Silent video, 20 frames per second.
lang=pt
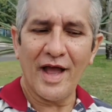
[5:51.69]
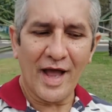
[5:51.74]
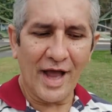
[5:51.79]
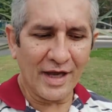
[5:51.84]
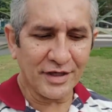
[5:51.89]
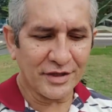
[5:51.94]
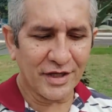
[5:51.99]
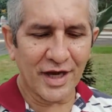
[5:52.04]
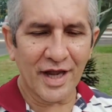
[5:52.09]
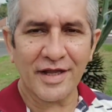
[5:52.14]

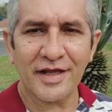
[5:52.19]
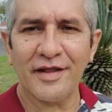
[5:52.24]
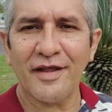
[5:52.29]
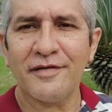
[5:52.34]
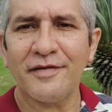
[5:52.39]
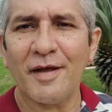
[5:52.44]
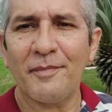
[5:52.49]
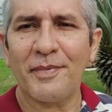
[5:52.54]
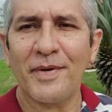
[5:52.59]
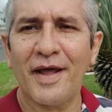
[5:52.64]
Aí chega aqui
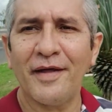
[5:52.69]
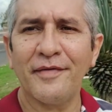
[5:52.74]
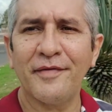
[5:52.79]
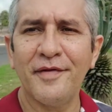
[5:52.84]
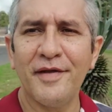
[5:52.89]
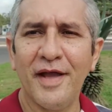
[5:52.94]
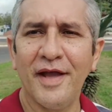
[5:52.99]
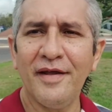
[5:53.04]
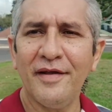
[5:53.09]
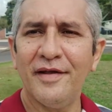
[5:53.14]
nessa
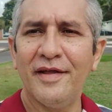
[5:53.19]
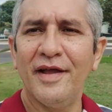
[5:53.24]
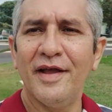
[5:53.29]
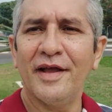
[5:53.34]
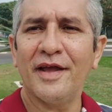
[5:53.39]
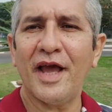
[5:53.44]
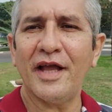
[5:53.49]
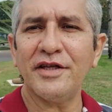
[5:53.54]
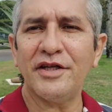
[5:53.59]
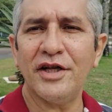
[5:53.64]
pracinha,
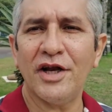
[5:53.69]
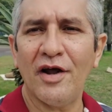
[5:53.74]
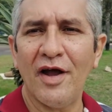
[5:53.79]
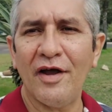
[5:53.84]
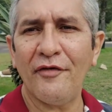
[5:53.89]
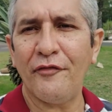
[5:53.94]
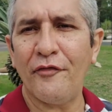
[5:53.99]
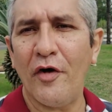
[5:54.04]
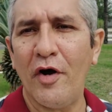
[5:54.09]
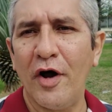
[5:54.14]
quer tirar
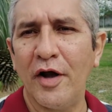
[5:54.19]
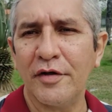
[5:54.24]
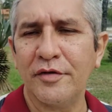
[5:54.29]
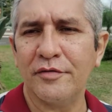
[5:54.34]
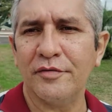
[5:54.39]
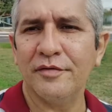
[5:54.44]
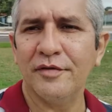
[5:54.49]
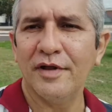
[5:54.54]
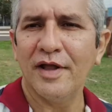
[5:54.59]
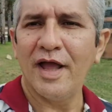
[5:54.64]
uma
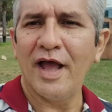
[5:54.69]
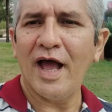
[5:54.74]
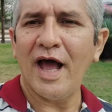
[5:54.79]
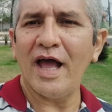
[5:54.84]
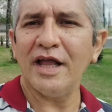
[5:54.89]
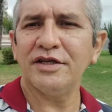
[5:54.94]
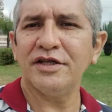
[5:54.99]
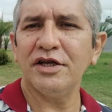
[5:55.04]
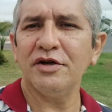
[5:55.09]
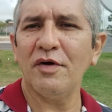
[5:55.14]
foto.
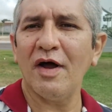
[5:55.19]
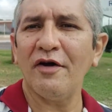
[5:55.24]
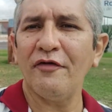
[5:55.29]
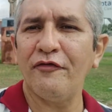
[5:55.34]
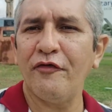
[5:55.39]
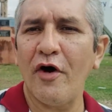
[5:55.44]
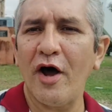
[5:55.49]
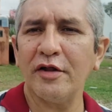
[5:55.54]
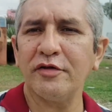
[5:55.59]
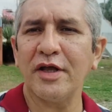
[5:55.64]
Aí tira uma
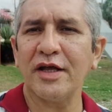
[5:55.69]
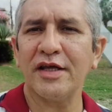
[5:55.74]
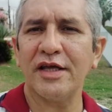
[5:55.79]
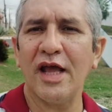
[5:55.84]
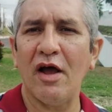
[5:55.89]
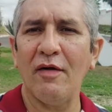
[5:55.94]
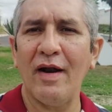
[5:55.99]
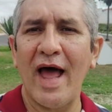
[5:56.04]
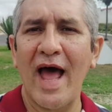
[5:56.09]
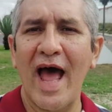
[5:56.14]
foto
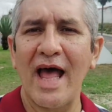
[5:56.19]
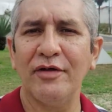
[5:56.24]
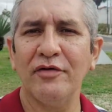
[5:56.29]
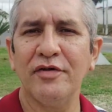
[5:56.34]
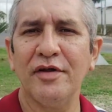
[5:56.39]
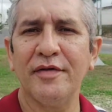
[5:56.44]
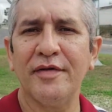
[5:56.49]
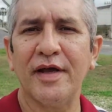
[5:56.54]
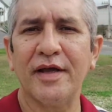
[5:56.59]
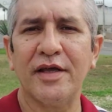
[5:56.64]
aqui ao
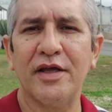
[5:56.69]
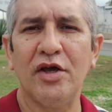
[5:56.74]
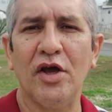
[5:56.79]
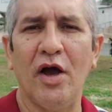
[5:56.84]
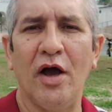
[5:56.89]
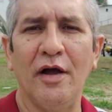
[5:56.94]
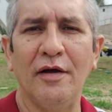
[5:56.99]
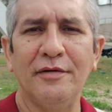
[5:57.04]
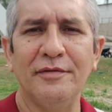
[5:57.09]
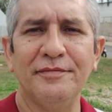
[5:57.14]
lado disso
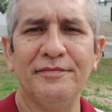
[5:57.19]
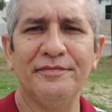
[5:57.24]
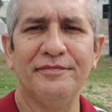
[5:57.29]
aqui, ó.